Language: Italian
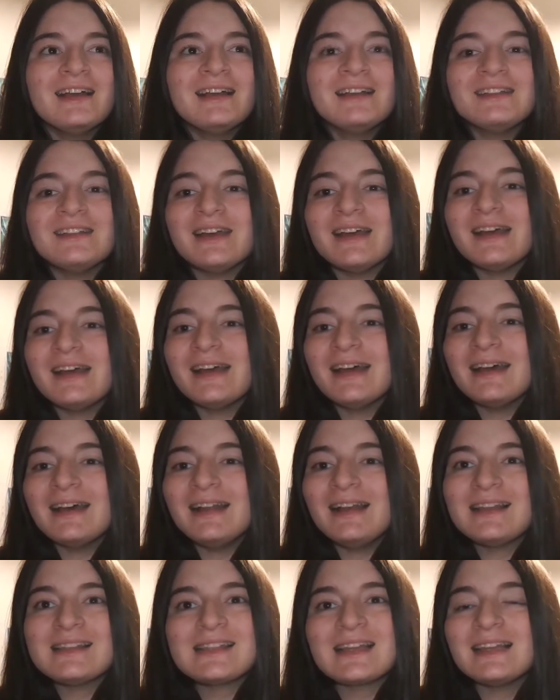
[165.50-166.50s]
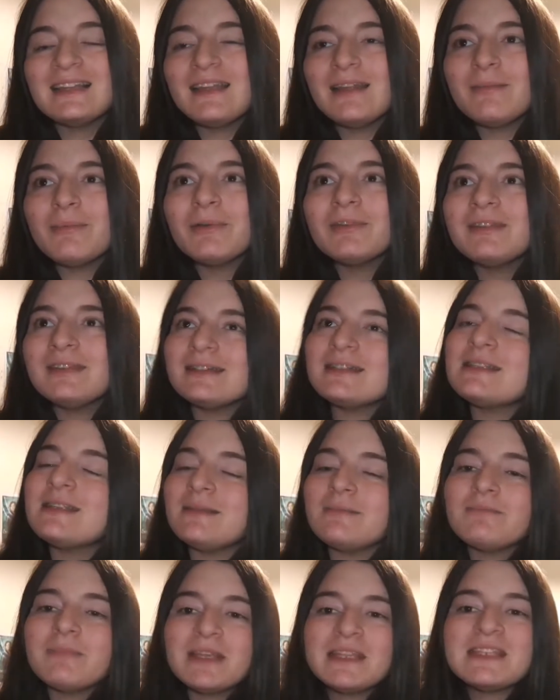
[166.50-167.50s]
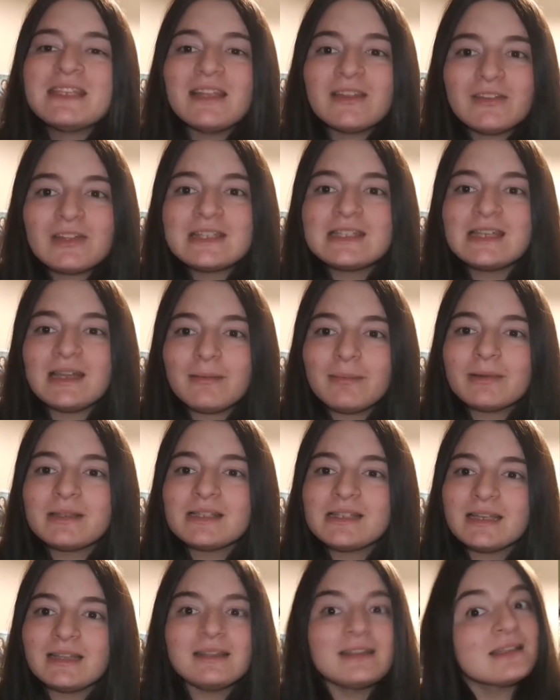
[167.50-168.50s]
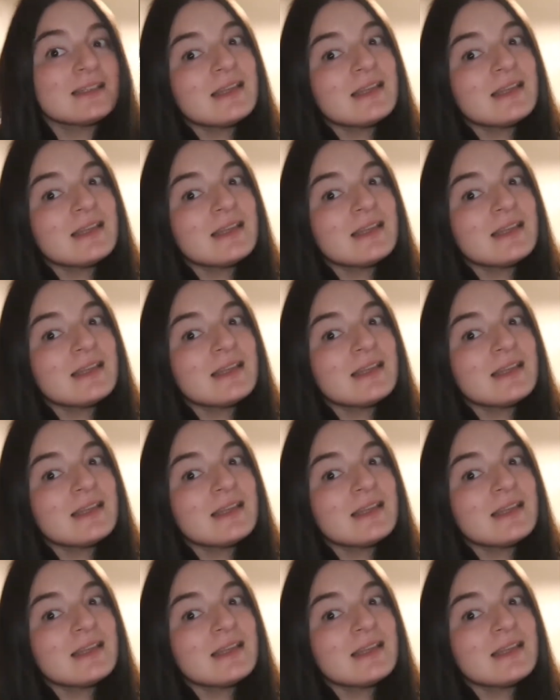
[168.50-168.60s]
cioè, la saga di Harry Potter sì, mi ha insegnato a essere paziente.